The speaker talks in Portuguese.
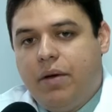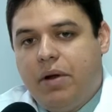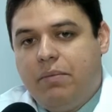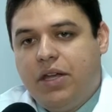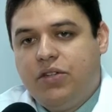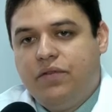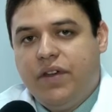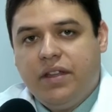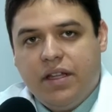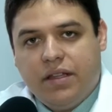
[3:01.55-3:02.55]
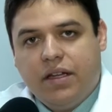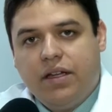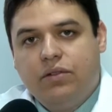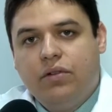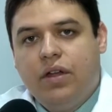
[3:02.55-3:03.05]
a Abramet vem
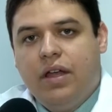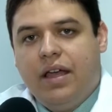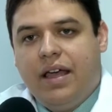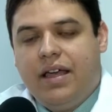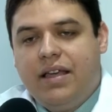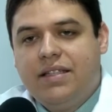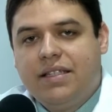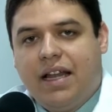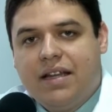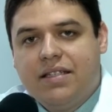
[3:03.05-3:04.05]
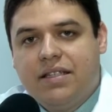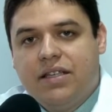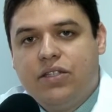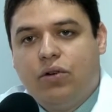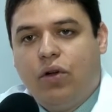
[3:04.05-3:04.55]
tentando é, esclarecer
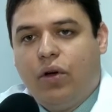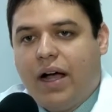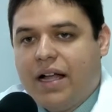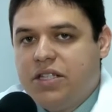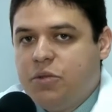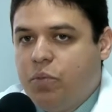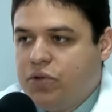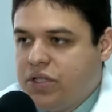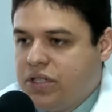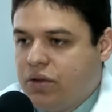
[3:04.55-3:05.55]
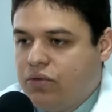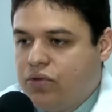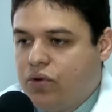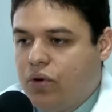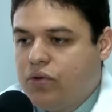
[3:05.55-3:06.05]
e se colocar à disposição
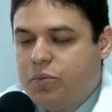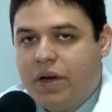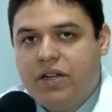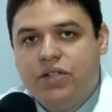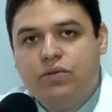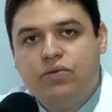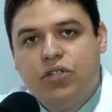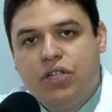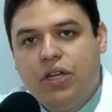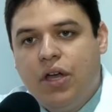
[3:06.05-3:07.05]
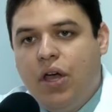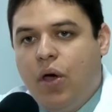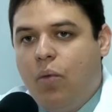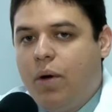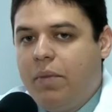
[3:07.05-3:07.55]
dos órgãos para discutir
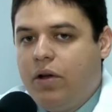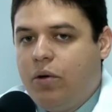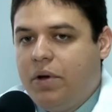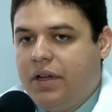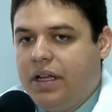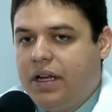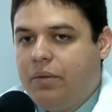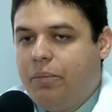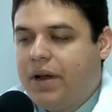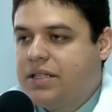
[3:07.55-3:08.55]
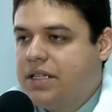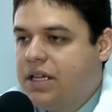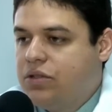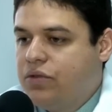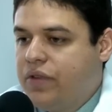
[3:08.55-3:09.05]
uma melhor maneira para se
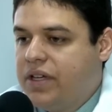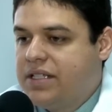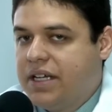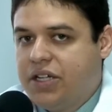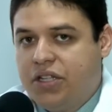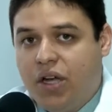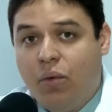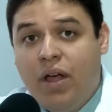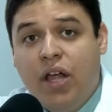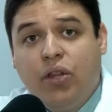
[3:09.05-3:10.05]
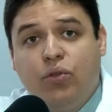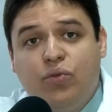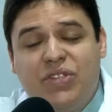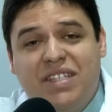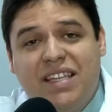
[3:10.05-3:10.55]
resolver essa questão.
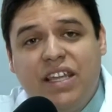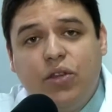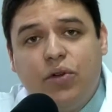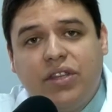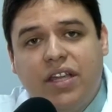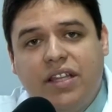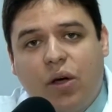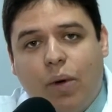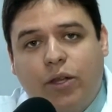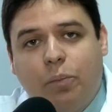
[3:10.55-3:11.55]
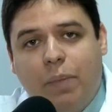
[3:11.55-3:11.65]
Dos 184